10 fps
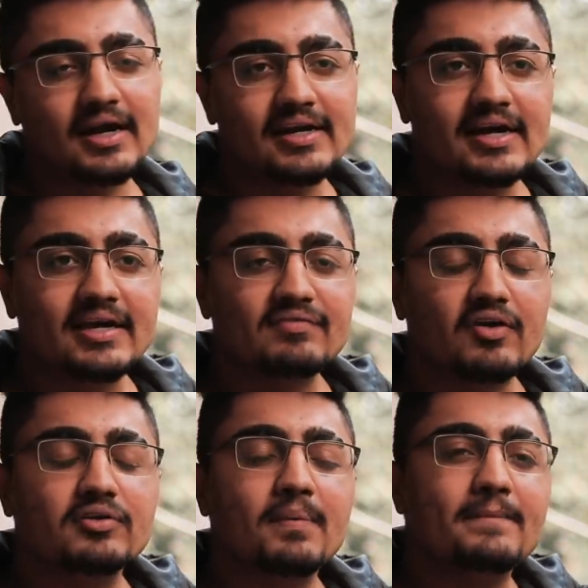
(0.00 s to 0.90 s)
इंडिया की
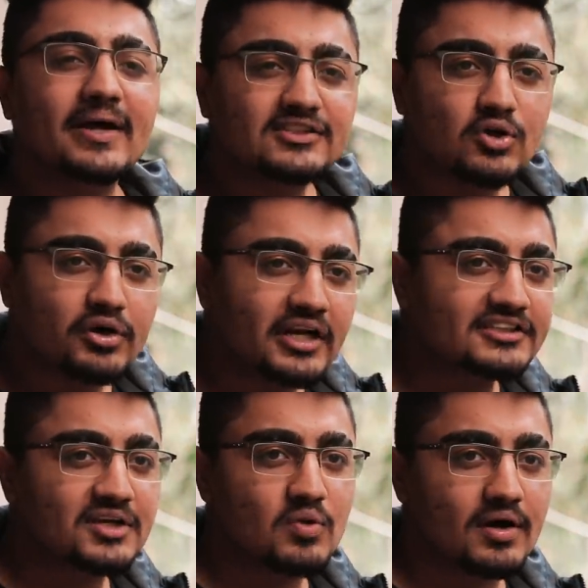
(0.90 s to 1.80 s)
वन ऑफ द बेस्ट
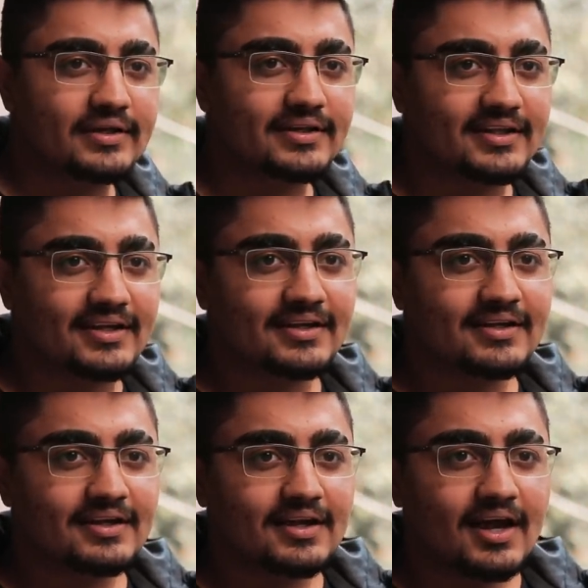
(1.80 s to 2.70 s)
ऑर्गेनाइजेशन हुआ करती थी
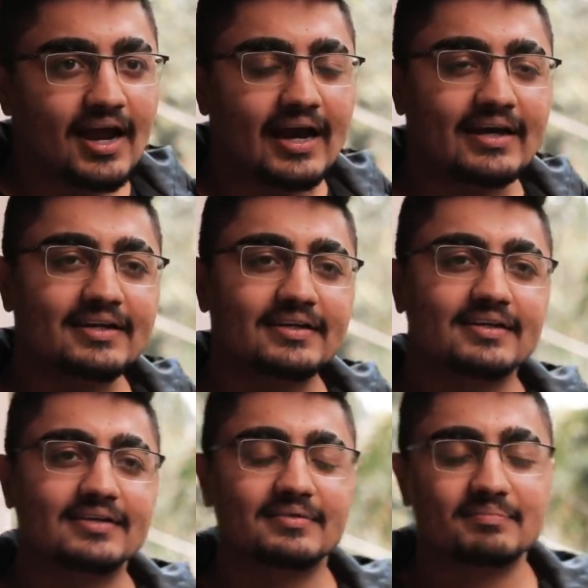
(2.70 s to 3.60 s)
एंड
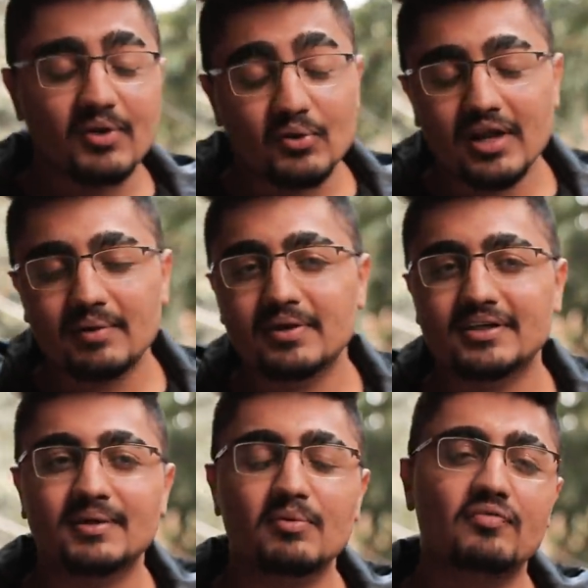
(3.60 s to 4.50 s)
मेरे को नेक
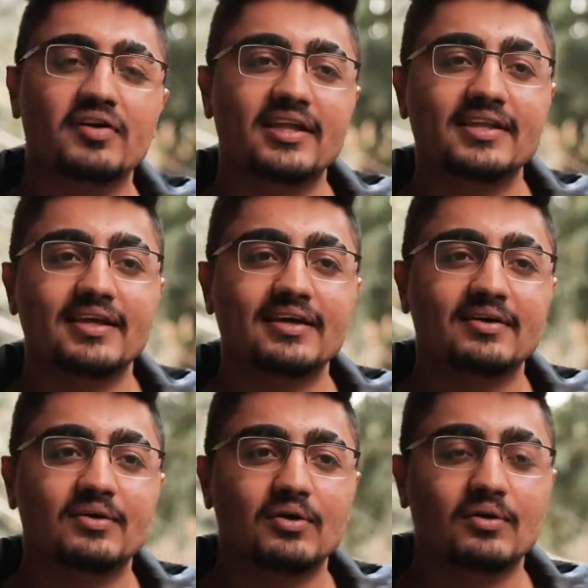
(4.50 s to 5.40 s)
ब्रेक से जब ऑफर आई थी
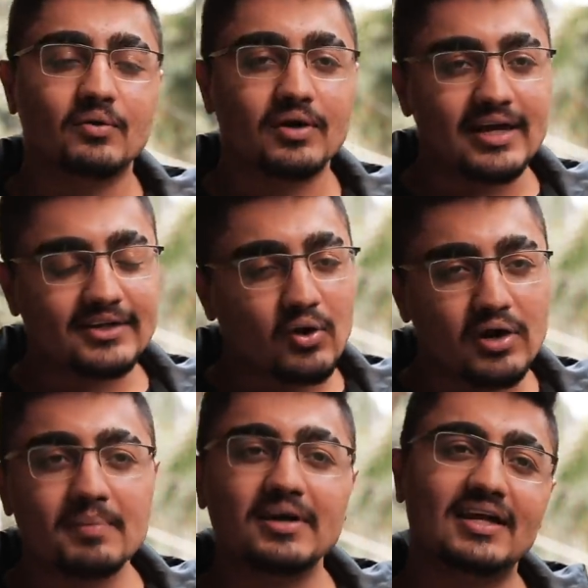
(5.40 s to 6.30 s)
एक
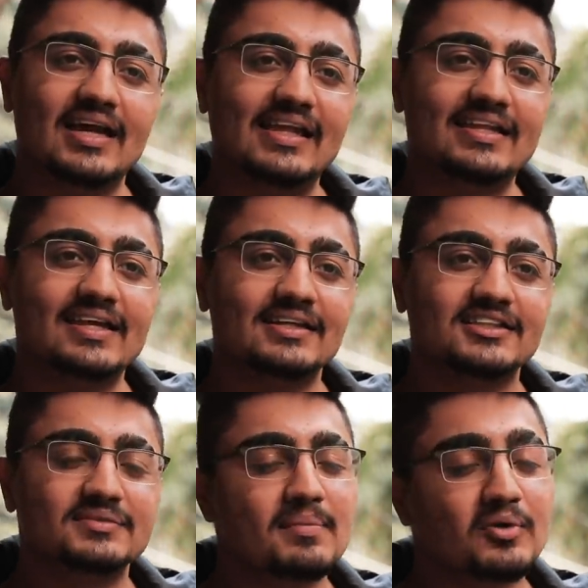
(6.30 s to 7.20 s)
टूर्नामेंट के लिए आई थी
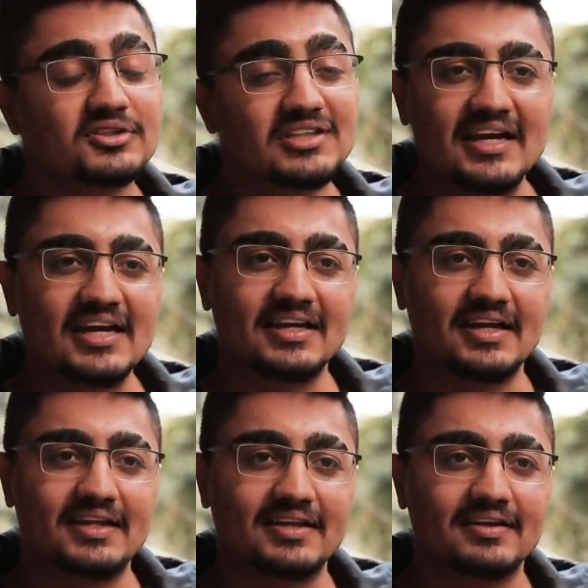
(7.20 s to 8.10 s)
जिसमें मेरे को स्टैंड इन
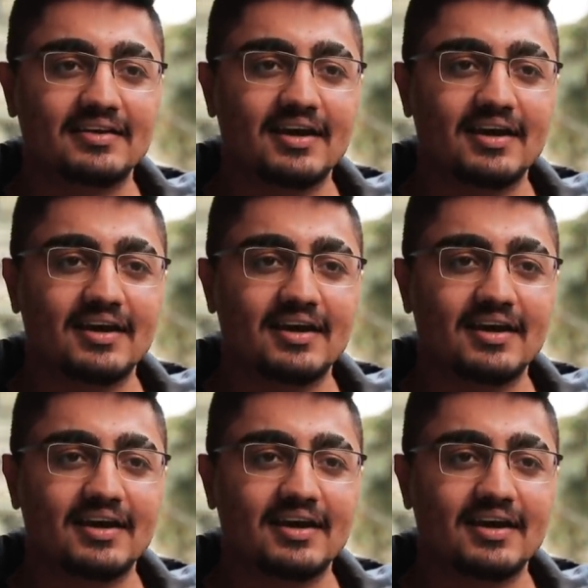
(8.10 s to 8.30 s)
करना था